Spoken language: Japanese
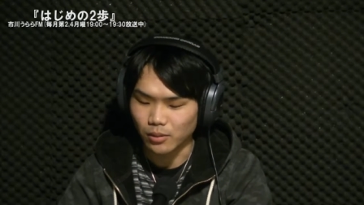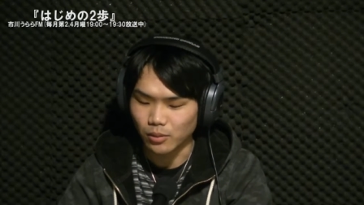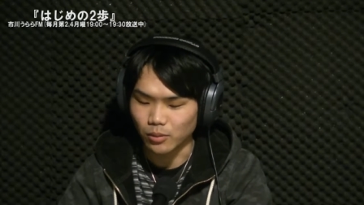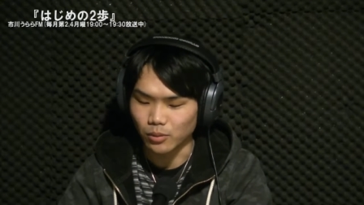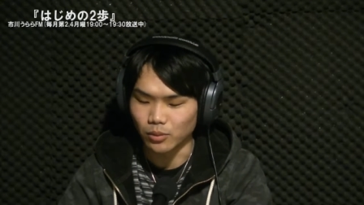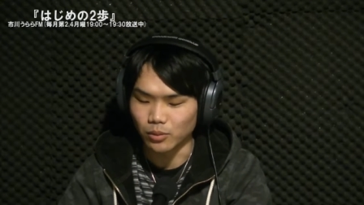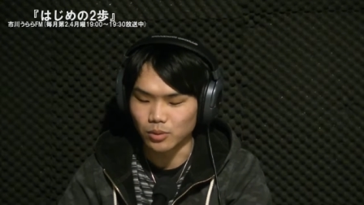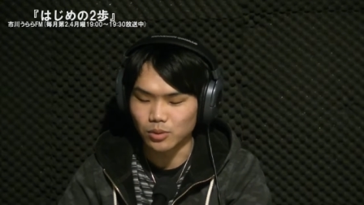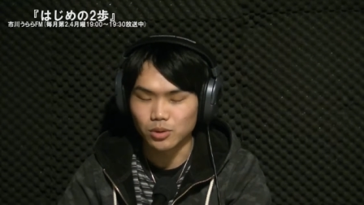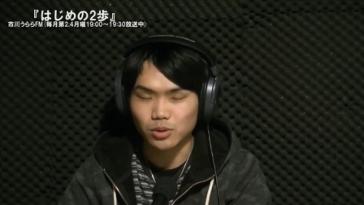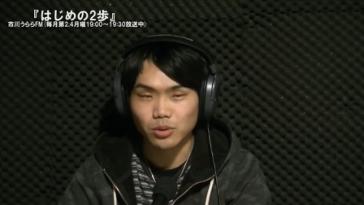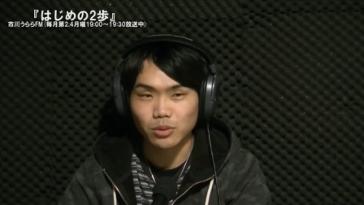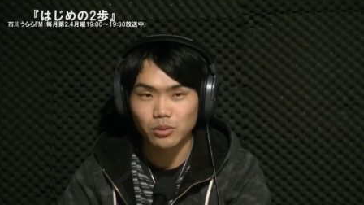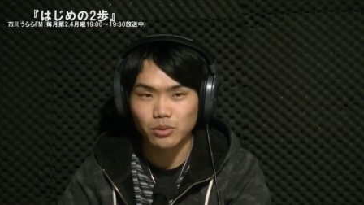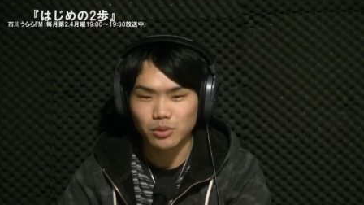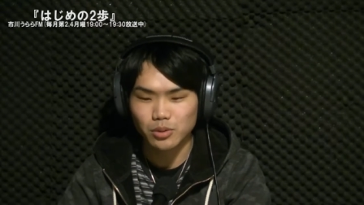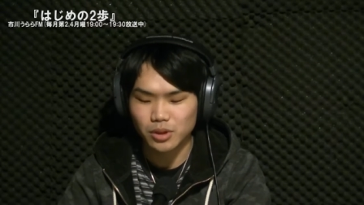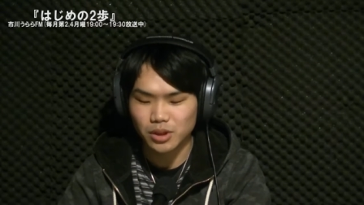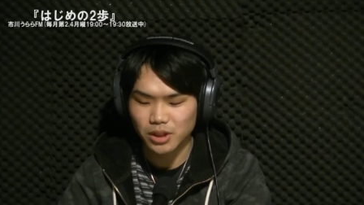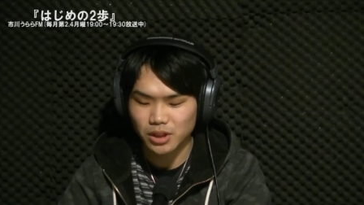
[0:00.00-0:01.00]
この
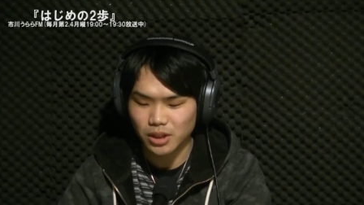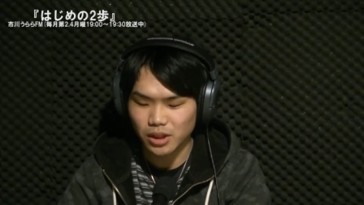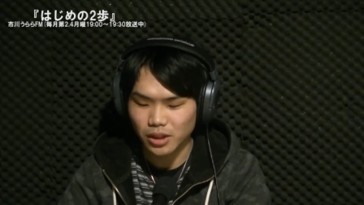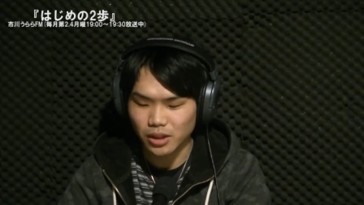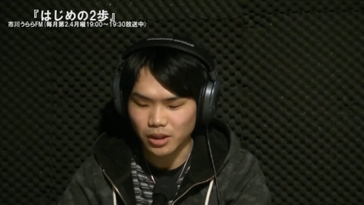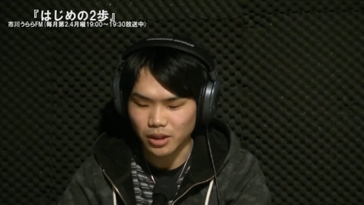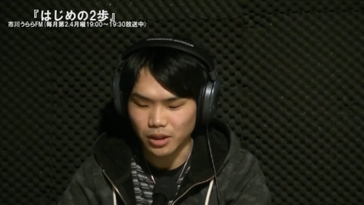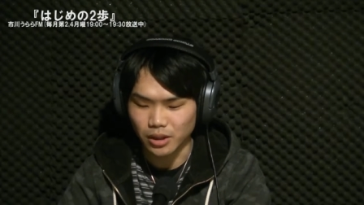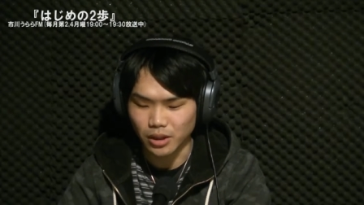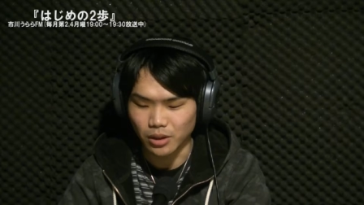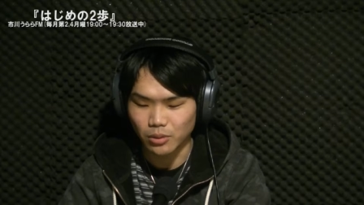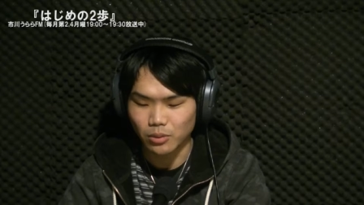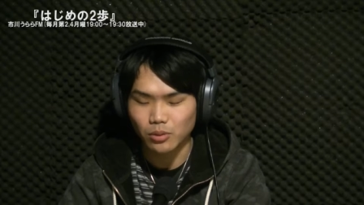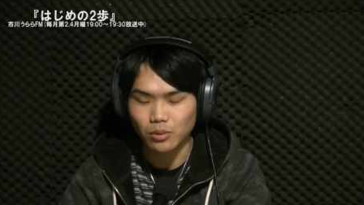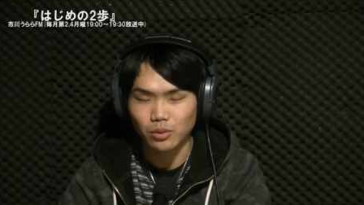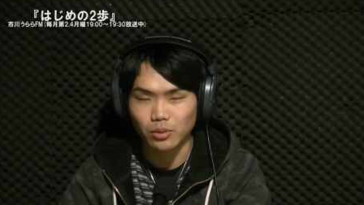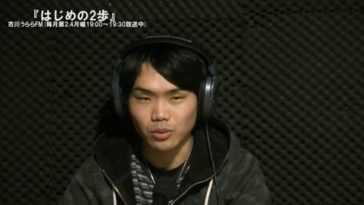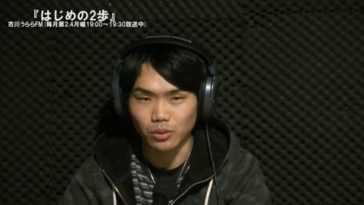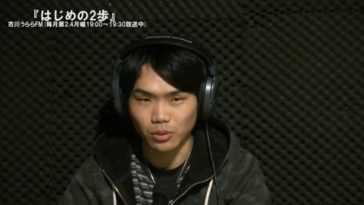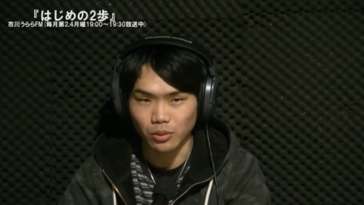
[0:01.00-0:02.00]
銚子駅に行
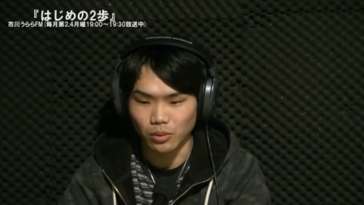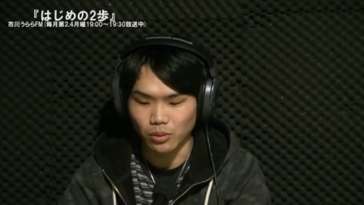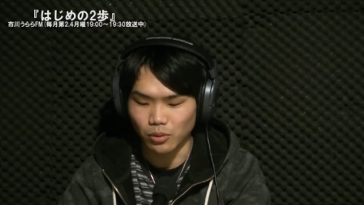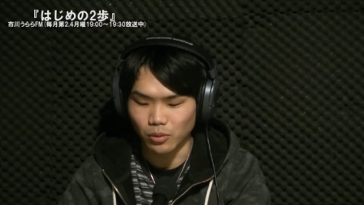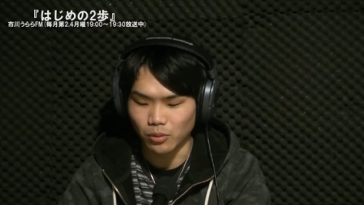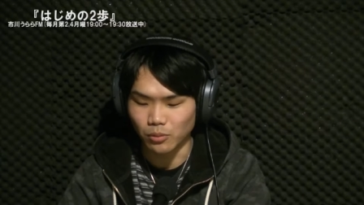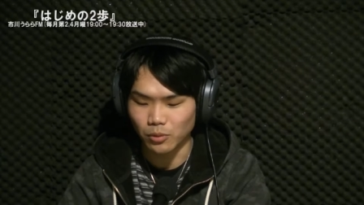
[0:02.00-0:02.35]
こうと